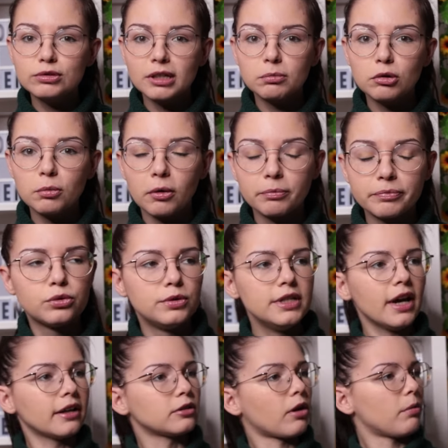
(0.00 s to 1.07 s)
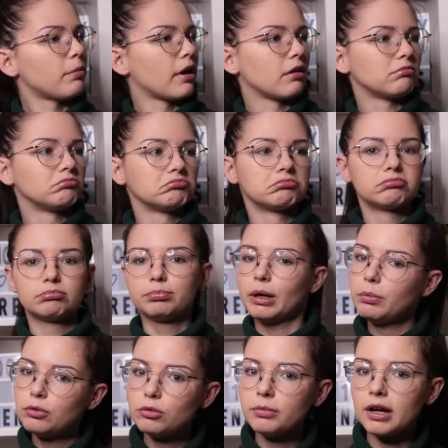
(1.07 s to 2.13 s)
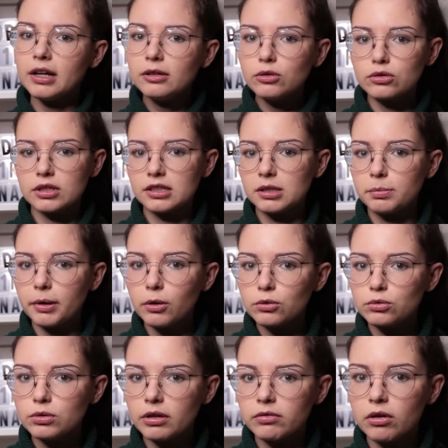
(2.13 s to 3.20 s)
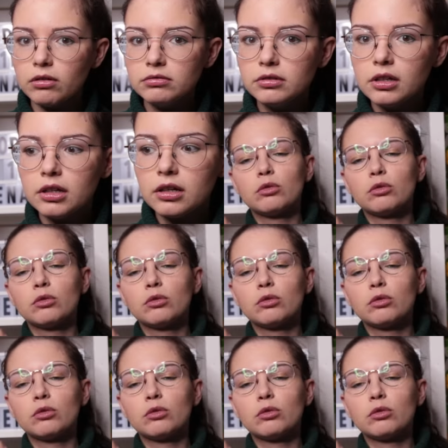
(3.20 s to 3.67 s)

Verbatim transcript: tout simplement. Je me suis dit, attends, bah, pas plus mal que je les ai pas reçus avant.